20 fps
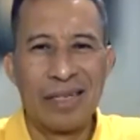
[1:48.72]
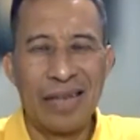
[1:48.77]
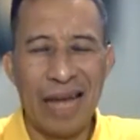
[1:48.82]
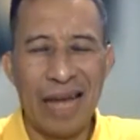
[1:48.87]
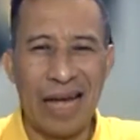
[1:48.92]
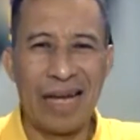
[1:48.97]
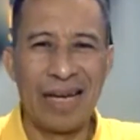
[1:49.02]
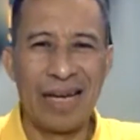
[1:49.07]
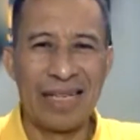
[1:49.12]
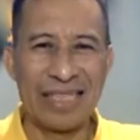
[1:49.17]

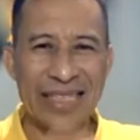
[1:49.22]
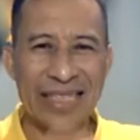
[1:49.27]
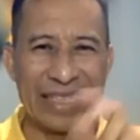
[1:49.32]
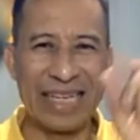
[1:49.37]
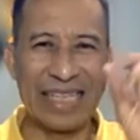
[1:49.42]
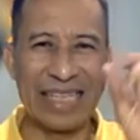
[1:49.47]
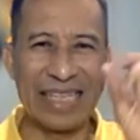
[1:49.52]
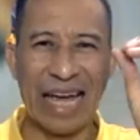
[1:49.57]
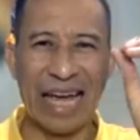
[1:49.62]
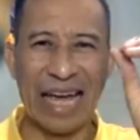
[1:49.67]
Nah,
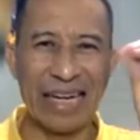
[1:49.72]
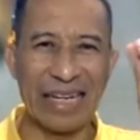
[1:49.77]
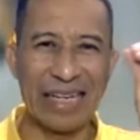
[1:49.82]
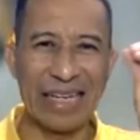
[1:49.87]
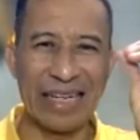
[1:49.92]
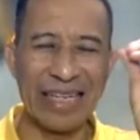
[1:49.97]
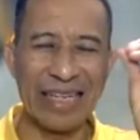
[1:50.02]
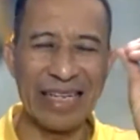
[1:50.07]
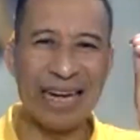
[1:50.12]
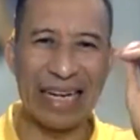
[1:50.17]
sidik
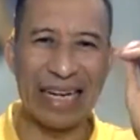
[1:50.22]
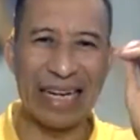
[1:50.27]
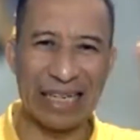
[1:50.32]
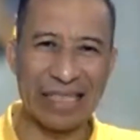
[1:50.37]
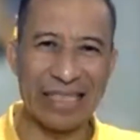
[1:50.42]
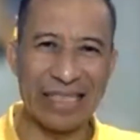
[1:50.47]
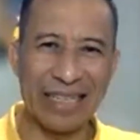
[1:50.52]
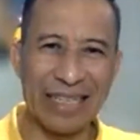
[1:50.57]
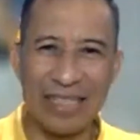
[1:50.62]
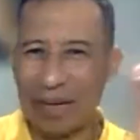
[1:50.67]
jari ini dari
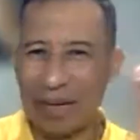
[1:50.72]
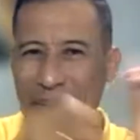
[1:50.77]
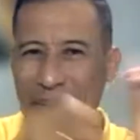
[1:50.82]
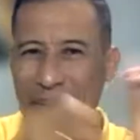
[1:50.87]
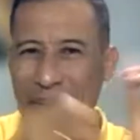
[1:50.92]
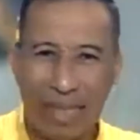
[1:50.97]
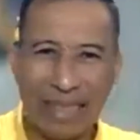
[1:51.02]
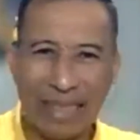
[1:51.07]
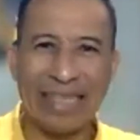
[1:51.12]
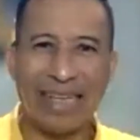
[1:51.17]
kecil sampai
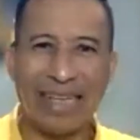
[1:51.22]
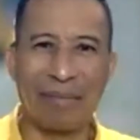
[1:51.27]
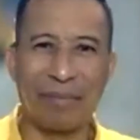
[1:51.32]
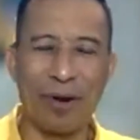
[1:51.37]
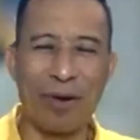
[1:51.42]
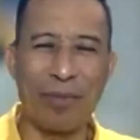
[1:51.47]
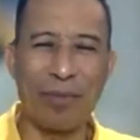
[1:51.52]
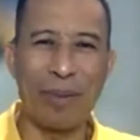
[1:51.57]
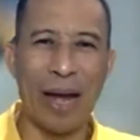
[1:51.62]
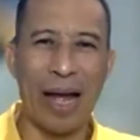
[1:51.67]
mati nggak
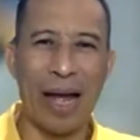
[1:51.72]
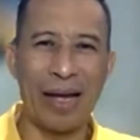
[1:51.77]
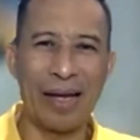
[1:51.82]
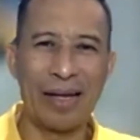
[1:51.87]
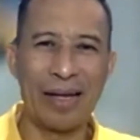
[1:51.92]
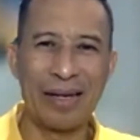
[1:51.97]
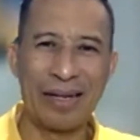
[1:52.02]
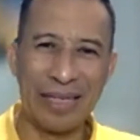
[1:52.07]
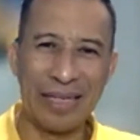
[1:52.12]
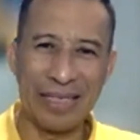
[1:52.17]
berubah.
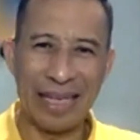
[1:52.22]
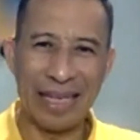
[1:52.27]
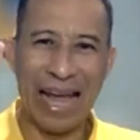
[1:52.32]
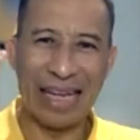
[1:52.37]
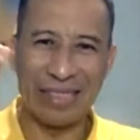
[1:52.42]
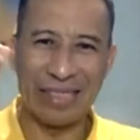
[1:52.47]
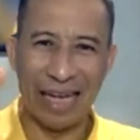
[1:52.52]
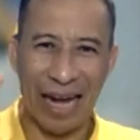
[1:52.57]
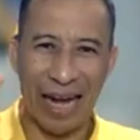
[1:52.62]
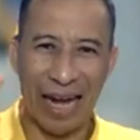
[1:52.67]
Di
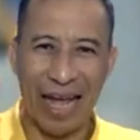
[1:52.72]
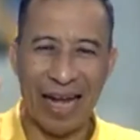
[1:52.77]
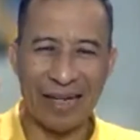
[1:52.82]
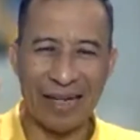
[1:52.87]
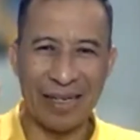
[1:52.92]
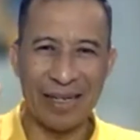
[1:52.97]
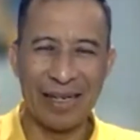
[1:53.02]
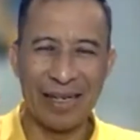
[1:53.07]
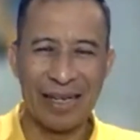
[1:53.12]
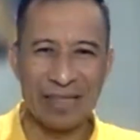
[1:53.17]
tengah
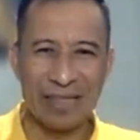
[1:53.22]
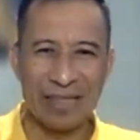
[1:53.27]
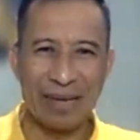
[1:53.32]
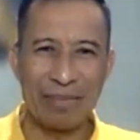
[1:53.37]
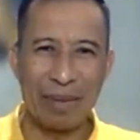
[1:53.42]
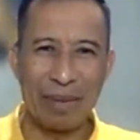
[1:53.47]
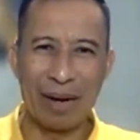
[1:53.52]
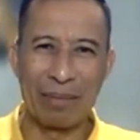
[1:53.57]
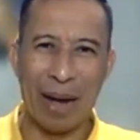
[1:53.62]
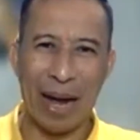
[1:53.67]
jalan,
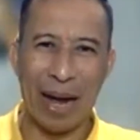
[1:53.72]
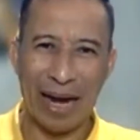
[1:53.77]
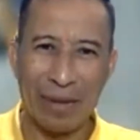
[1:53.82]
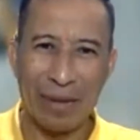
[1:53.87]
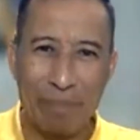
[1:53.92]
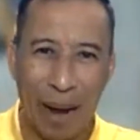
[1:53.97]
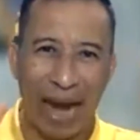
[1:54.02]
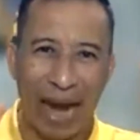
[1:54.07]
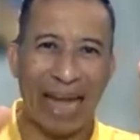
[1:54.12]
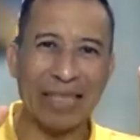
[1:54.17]
saya
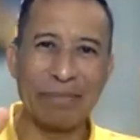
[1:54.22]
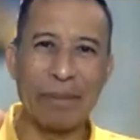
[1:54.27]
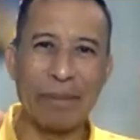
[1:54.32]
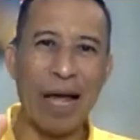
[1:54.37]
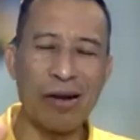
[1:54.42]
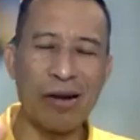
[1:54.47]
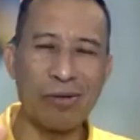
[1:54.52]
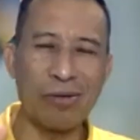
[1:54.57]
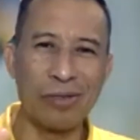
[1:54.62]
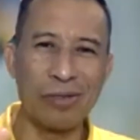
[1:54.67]
mengembangkan bakat
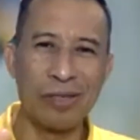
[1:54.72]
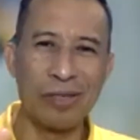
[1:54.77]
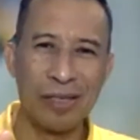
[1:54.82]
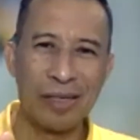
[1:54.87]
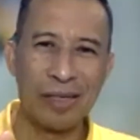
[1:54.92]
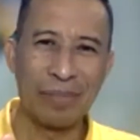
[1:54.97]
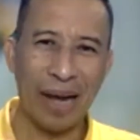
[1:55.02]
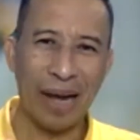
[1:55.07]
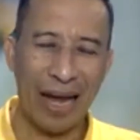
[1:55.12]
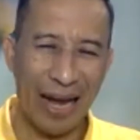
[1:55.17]
baru.
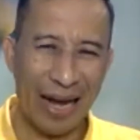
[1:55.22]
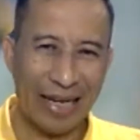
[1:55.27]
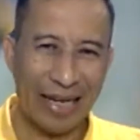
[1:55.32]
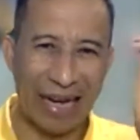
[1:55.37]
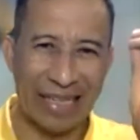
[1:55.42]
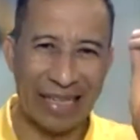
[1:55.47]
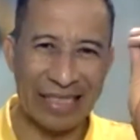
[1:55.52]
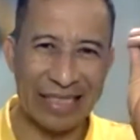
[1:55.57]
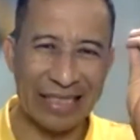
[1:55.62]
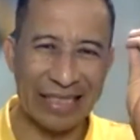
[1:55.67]
Maka
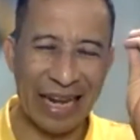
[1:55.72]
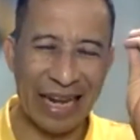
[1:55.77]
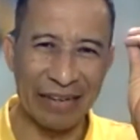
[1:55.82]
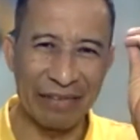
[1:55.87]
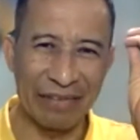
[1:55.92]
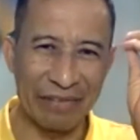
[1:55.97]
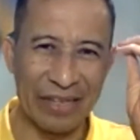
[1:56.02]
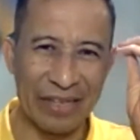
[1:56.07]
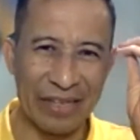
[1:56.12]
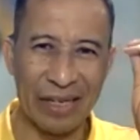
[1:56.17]
dari
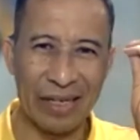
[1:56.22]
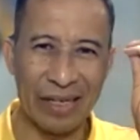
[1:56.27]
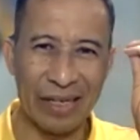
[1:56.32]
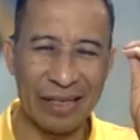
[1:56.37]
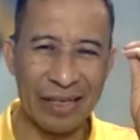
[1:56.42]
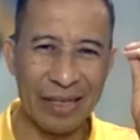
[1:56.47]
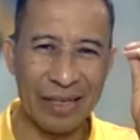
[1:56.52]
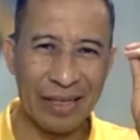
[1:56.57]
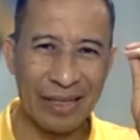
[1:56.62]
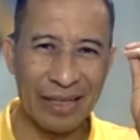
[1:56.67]
dari finger
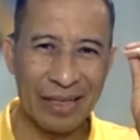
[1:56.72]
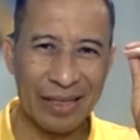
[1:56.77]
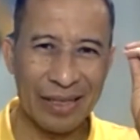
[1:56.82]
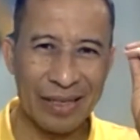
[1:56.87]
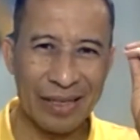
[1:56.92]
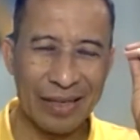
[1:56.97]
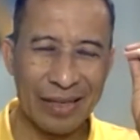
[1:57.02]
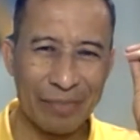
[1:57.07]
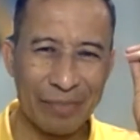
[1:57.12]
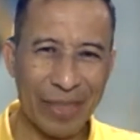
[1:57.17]

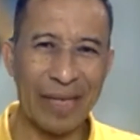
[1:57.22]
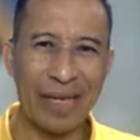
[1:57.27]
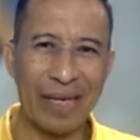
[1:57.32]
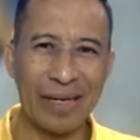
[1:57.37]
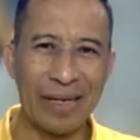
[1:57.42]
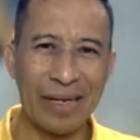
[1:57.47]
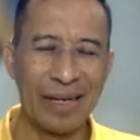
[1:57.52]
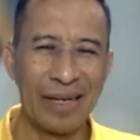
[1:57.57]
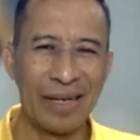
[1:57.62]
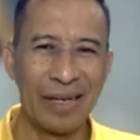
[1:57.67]

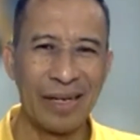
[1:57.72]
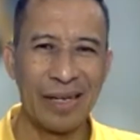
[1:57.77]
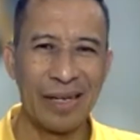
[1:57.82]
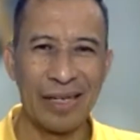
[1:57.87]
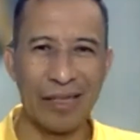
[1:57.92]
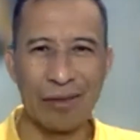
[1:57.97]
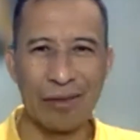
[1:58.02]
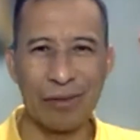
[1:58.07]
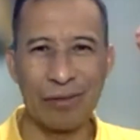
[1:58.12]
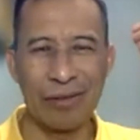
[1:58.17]
print
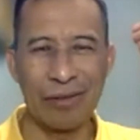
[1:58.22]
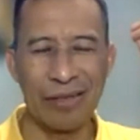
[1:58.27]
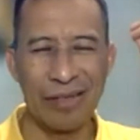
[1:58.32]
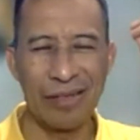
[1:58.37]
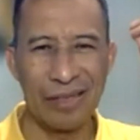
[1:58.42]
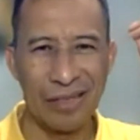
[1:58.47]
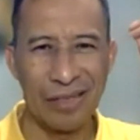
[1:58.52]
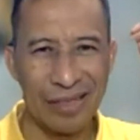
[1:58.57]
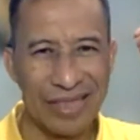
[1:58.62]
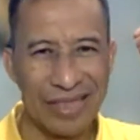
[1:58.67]
itu
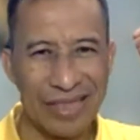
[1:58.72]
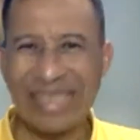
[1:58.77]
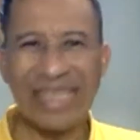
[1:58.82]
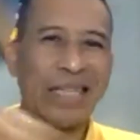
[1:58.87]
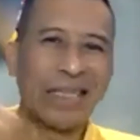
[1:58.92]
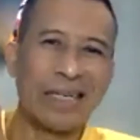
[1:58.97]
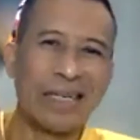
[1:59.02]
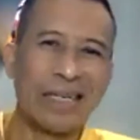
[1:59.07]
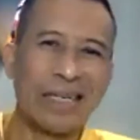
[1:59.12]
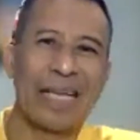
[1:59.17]

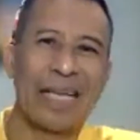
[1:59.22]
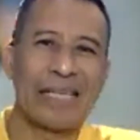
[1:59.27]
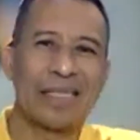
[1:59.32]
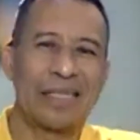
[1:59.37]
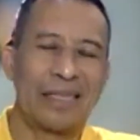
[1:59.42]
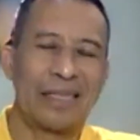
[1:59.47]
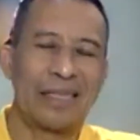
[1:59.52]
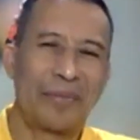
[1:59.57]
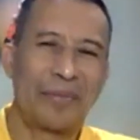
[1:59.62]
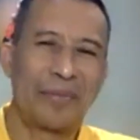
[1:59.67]
tidak
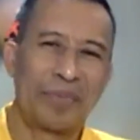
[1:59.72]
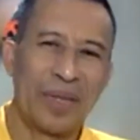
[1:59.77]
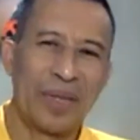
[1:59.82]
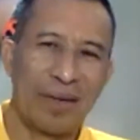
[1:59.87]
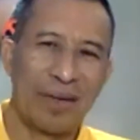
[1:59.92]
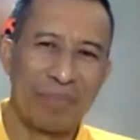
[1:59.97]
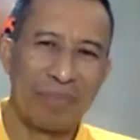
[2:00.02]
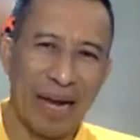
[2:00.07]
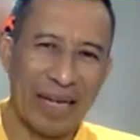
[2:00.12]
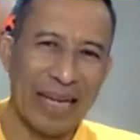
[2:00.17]
terdeteksi.
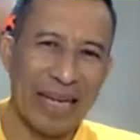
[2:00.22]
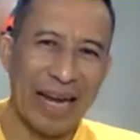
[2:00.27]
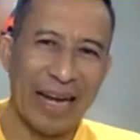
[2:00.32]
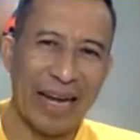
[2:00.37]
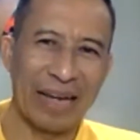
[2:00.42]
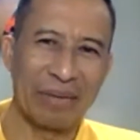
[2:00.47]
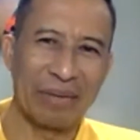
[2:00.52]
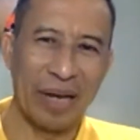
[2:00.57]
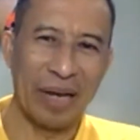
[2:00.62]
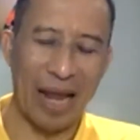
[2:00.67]
Makanya
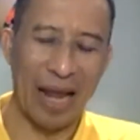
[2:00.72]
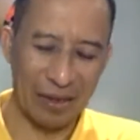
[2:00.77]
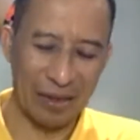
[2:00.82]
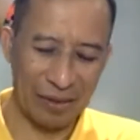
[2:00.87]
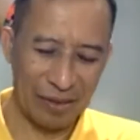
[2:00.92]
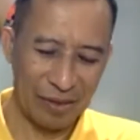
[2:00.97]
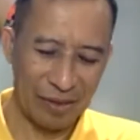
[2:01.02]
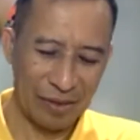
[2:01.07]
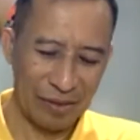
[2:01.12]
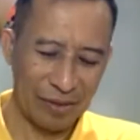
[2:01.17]
ada yang bilang,
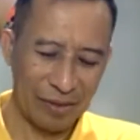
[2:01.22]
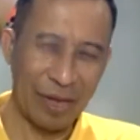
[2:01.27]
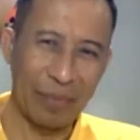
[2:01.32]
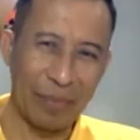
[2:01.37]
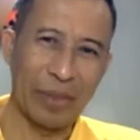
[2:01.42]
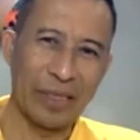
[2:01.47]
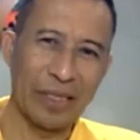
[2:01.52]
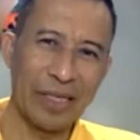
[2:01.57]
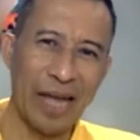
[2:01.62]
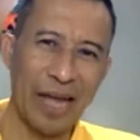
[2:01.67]
ya
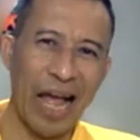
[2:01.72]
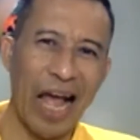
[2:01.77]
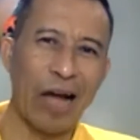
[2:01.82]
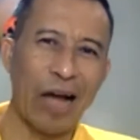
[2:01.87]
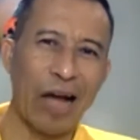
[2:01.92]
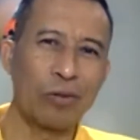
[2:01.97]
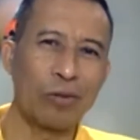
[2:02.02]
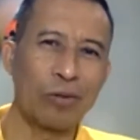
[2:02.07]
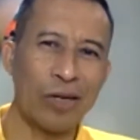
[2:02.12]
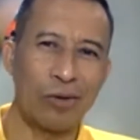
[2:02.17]
berarti nggak
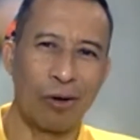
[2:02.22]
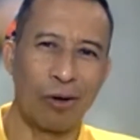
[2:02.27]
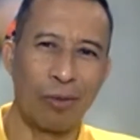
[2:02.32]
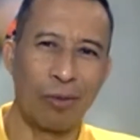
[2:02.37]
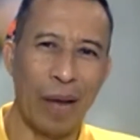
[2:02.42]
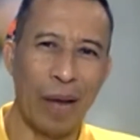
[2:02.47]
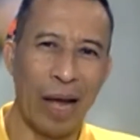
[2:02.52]
akurat dong